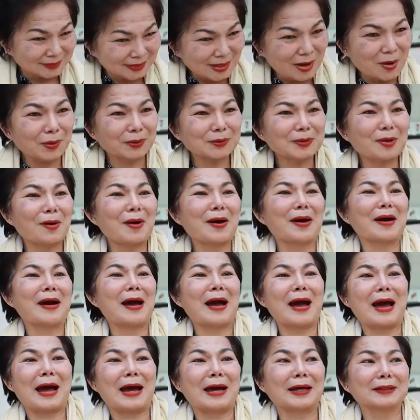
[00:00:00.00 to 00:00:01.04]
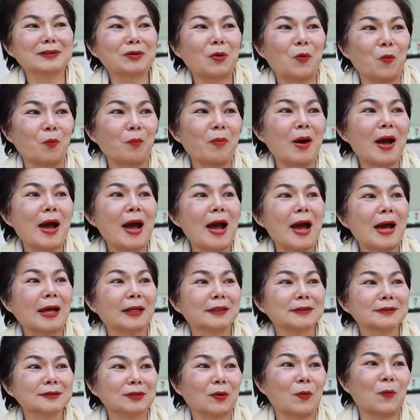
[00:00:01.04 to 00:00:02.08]
เราก็ต้องหาถุงผ้า
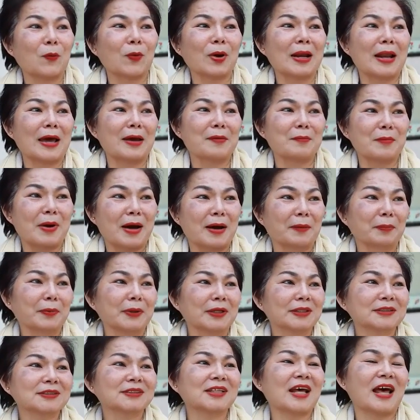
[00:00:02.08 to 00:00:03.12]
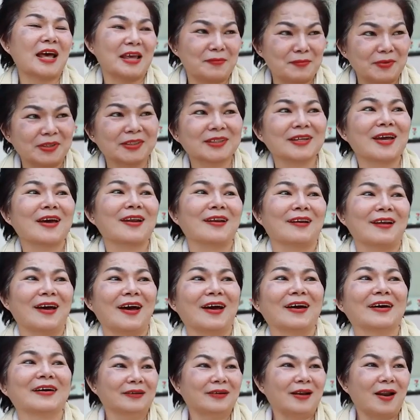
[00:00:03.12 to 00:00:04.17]
หรือถุงอะไรมาเพื่อใส่เหมือนกันอะ
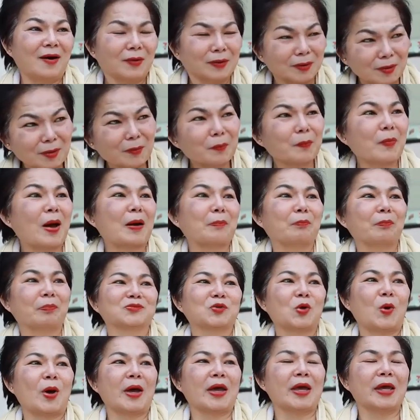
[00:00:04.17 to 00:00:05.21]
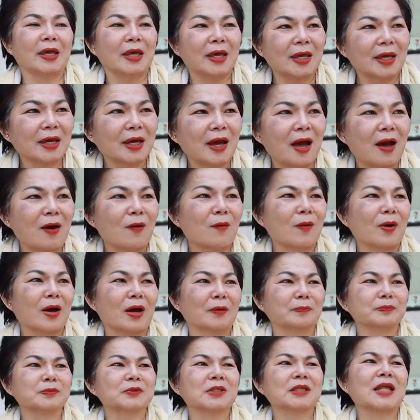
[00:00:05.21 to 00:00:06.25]
เราก็ต้องปรับตัวเองให้เข้า
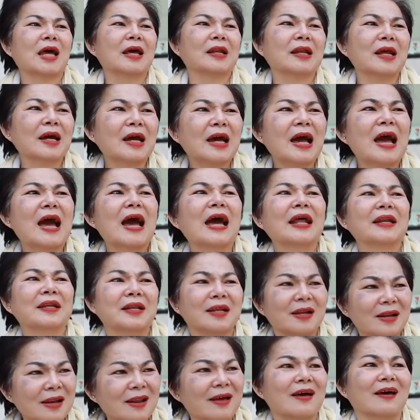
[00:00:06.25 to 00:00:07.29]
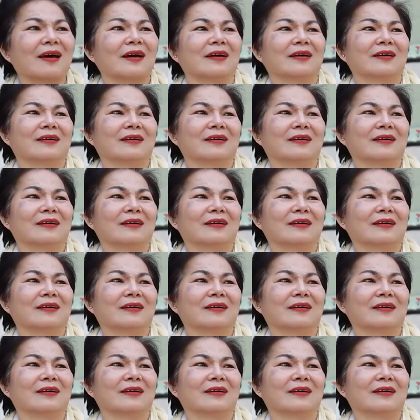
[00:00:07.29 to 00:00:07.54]
กับสถานการณ์นั่นแหละ